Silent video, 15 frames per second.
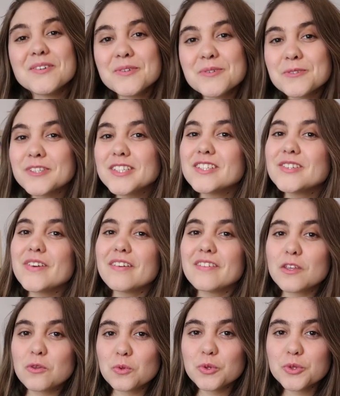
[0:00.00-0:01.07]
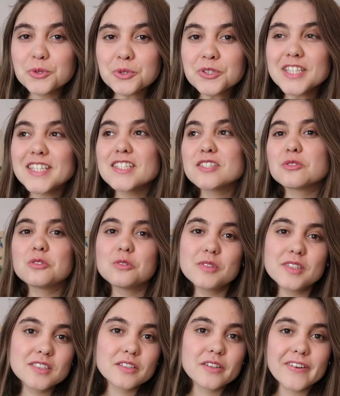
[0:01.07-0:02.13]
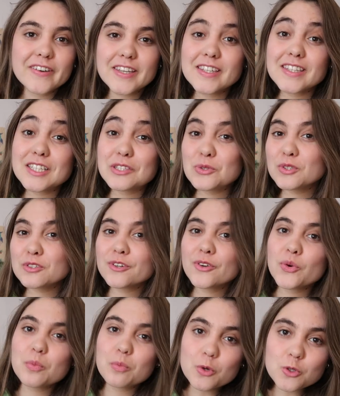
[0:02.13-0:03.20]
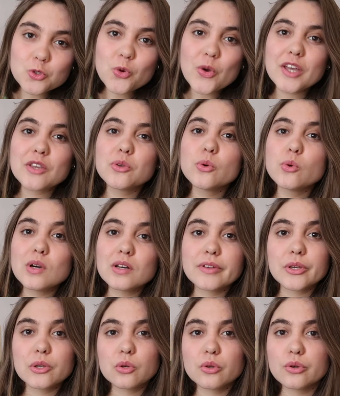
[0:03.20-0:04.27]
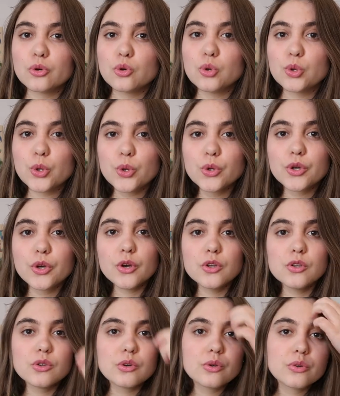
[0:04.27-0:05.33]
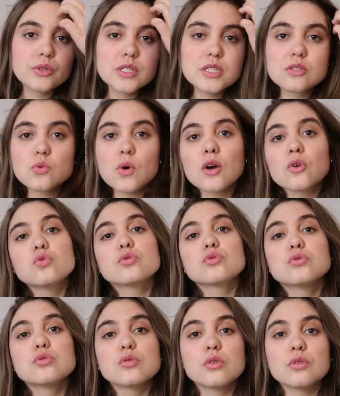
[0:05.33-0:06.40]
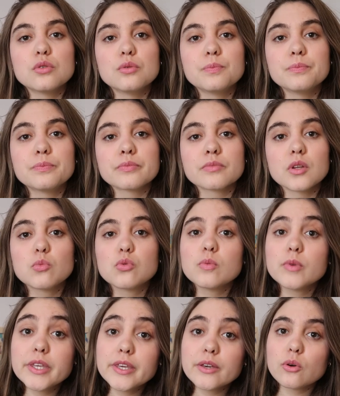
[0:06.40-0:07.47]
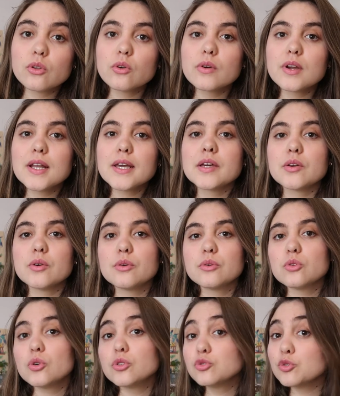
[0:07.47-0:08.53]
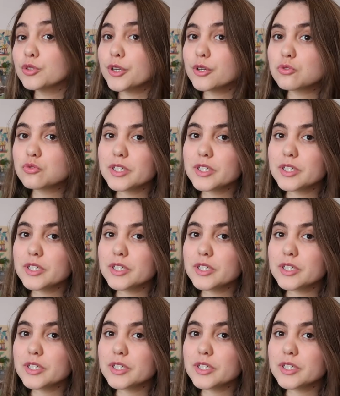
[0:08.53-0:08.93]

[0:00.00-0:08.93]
On continue avec une autre autrice culte euh, qui n'est autre que Moto Hagio avec euh, le recueil euh, d'histoires courtes publié en anglais A Drunken